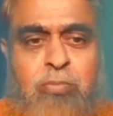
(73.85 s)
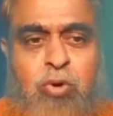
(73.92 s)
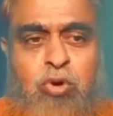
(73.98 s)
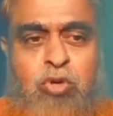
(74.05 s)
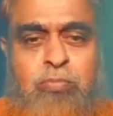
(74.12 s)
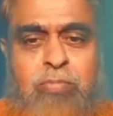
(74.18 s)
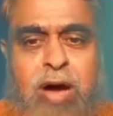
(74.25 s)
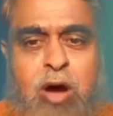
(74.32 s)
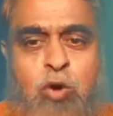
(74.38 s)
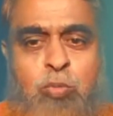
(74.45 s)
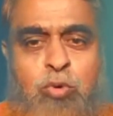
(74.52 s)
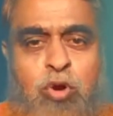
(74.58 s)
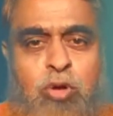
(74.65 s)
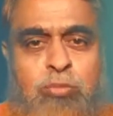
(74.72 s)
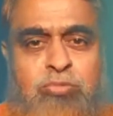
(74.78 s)
বোধ বা
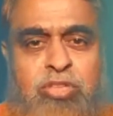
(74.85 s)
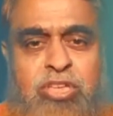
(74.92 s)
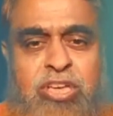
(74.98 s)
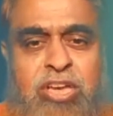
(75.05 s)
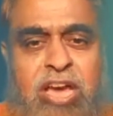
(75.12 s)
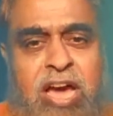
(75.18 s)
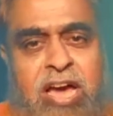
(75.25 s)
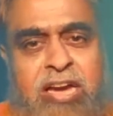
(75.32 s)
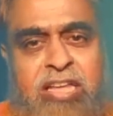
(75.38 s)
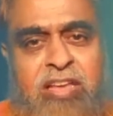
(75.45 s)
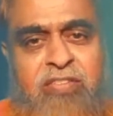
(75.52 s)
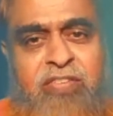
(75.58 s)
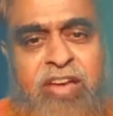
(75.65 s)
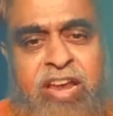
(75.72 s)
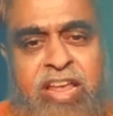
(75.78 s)
উপলব্ধি হারিয়ে
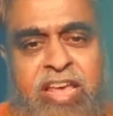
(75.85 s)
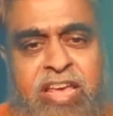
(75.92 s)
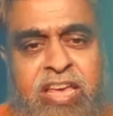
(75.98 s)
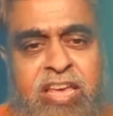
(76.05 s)
ফেলে